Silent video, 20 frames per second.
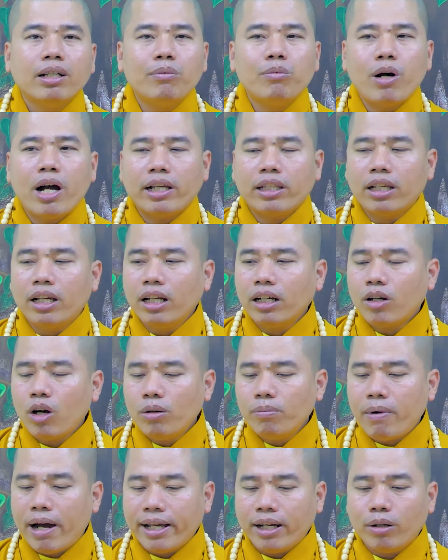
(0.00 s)
Hôm qua nhà đức
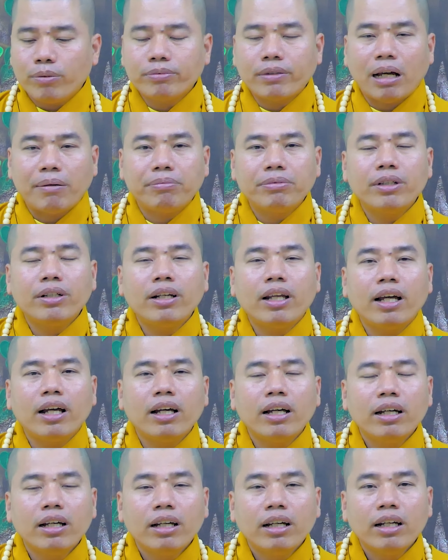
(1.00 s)
có một bài học tập gọi là